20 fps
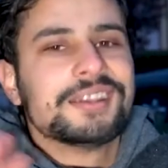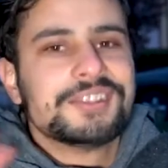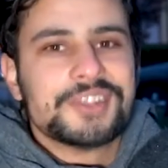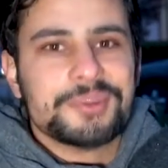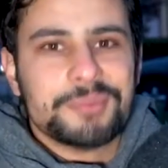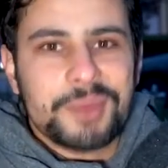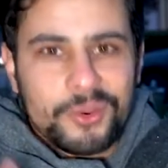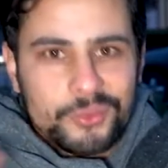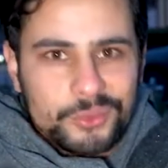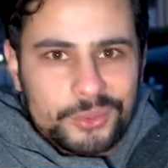
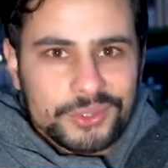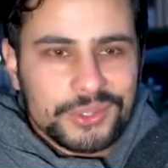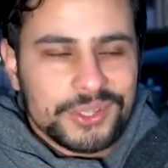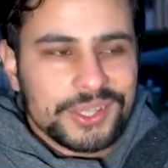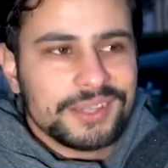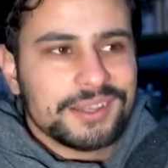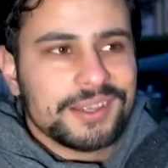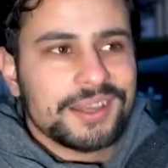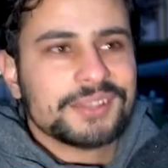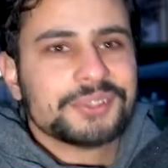جمعوهم
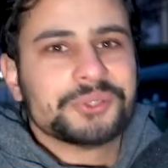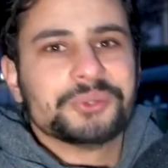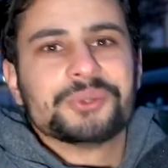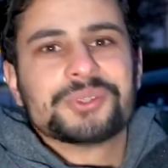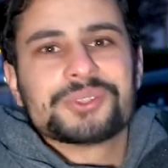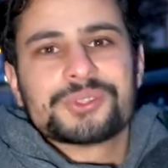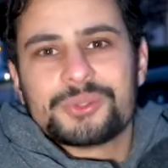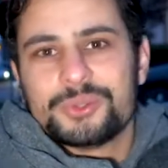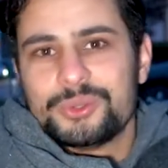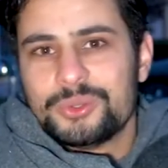كلياتهم
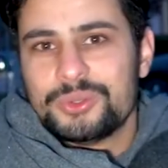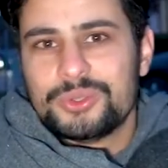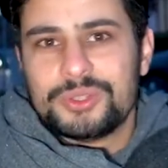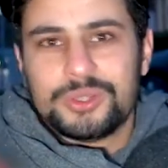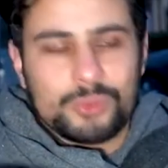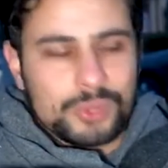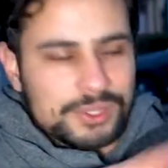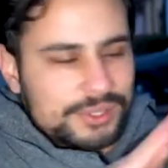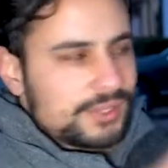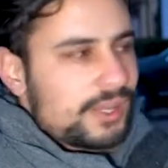ورجعوا
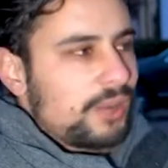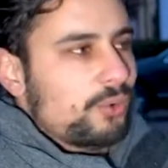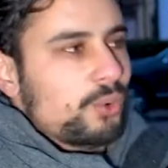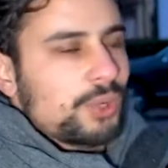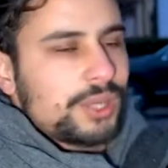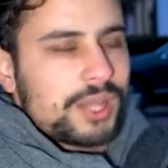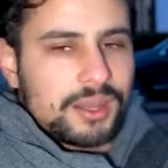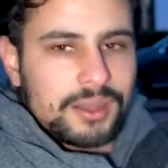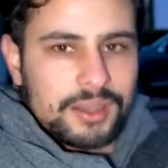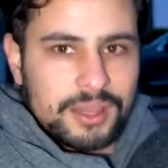
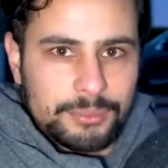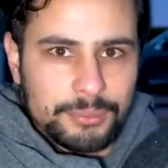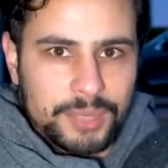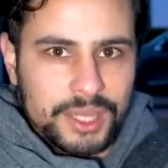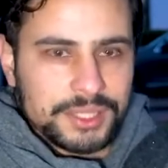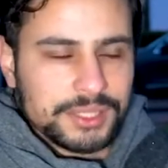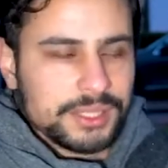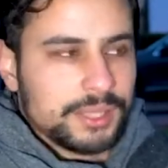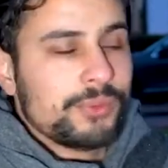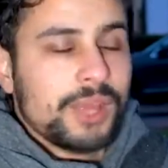وزعوهم على
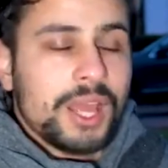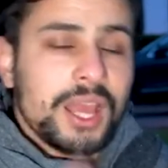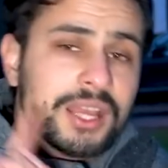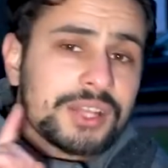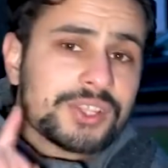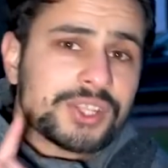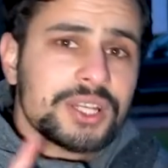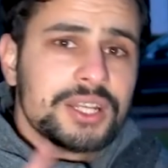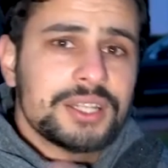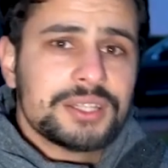المانيا
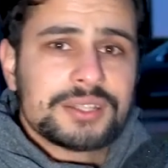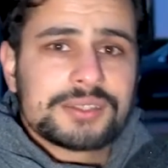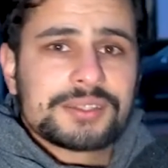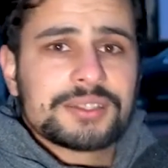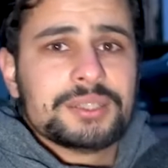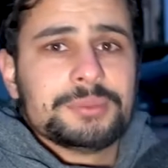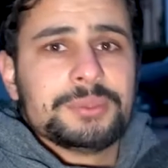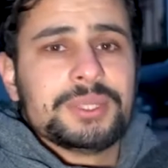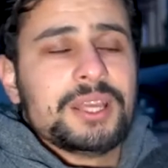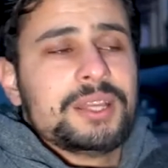فاجا
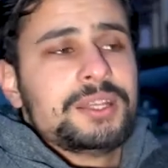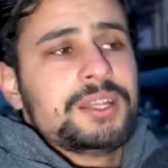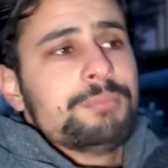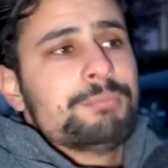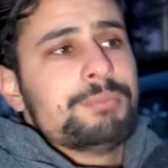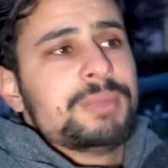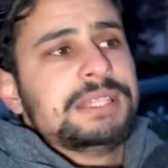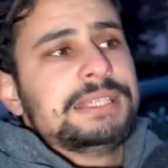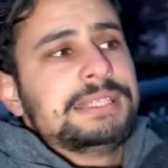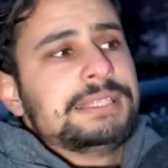نصيبي انا
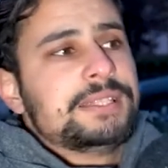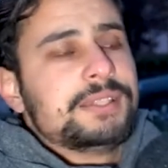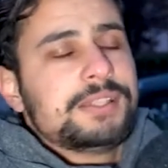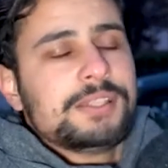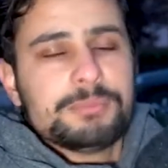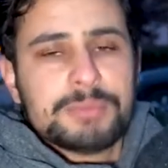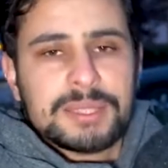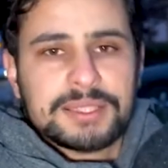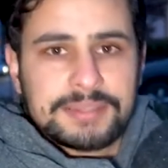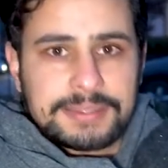بمدينه
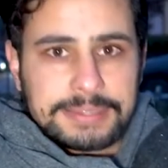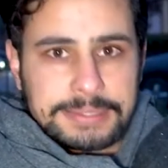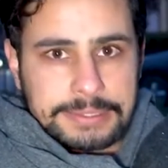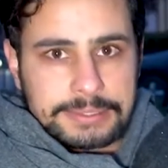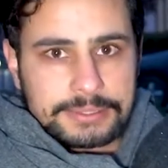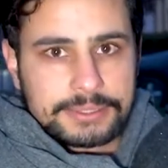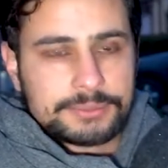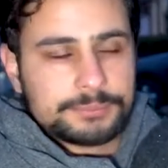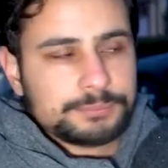اسمها ترير